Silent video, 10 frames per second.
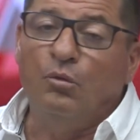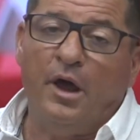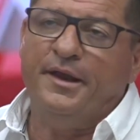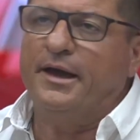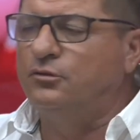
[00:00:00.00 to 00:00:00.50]

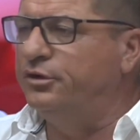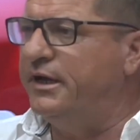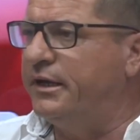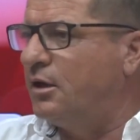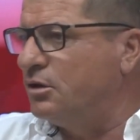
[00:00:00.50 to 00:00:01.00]
un acte de
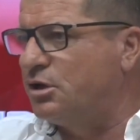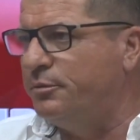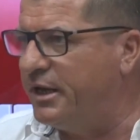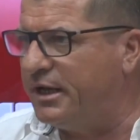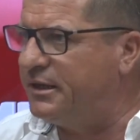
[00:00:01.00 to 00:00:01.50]
délinquance
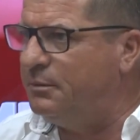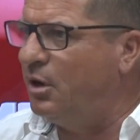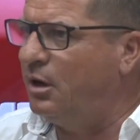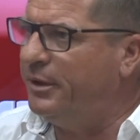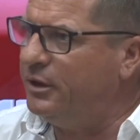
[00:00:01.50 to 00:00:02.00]
comme il y en a
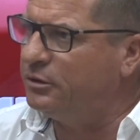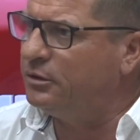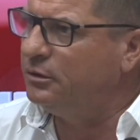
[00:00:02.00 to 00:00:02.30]
tellement à Mayotte